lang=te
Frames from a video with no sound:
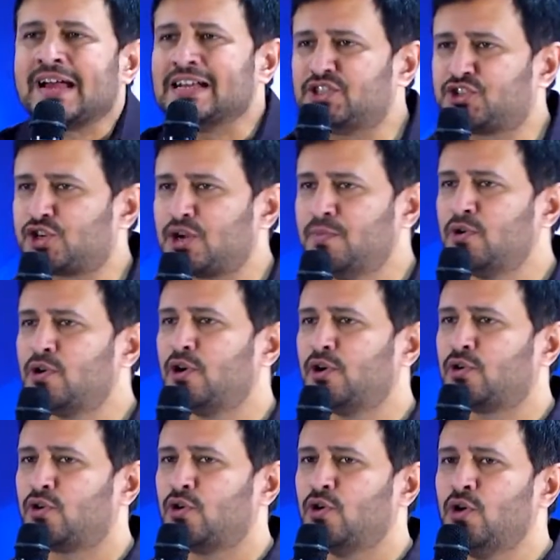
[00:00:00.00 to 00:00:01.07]
రాజ్యము
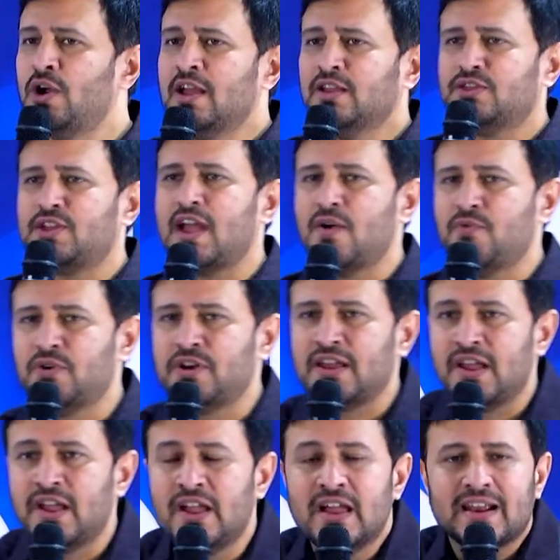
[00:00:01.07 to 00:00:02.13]
కొరకు దేవుని
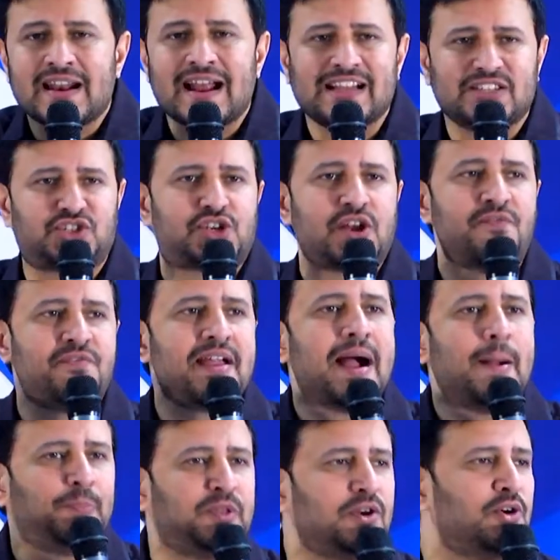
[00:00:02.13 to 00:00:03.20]
రాజ్య
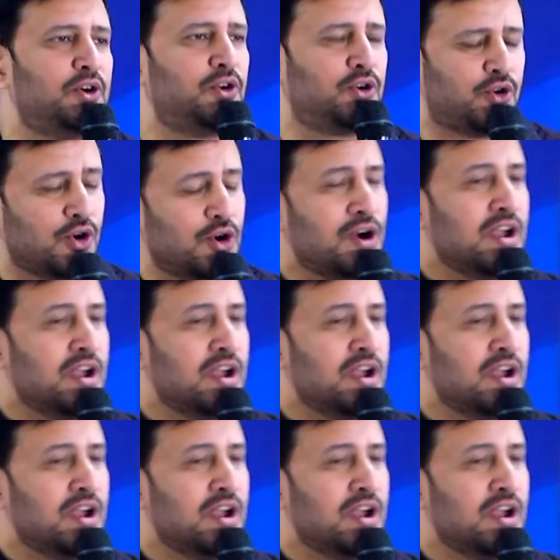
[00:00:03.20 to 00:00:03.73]
వ్యాప్తి కొరకు